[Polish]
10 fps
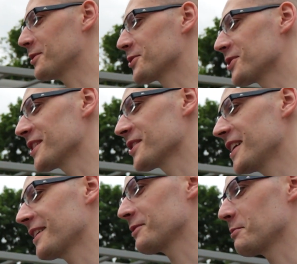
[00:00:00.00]
Ci
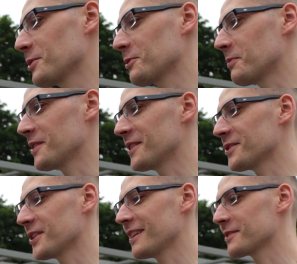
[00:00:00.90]
szczerze, gdybym miał to
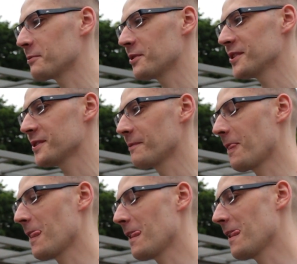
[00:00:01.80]
jeszcze raz zrobić,
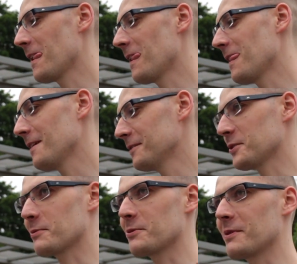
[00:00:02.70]

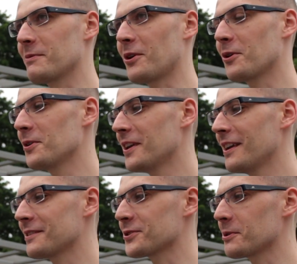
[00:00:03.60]
Zrobiłbym. Ogólnie
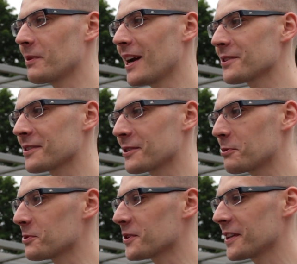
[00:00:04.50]
jest jeszcze plan, że chcę
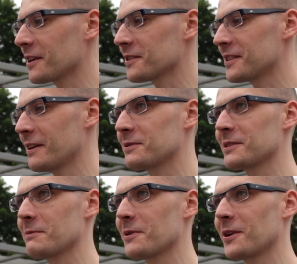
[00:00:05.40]
kupić kolejnego seja w tym
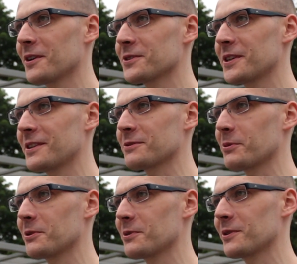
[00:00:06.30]
samym kolorze i też
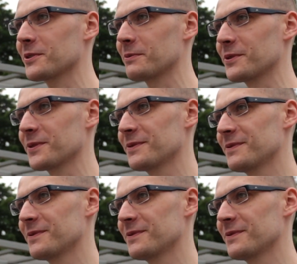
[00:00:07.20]
podobnie go zrobić.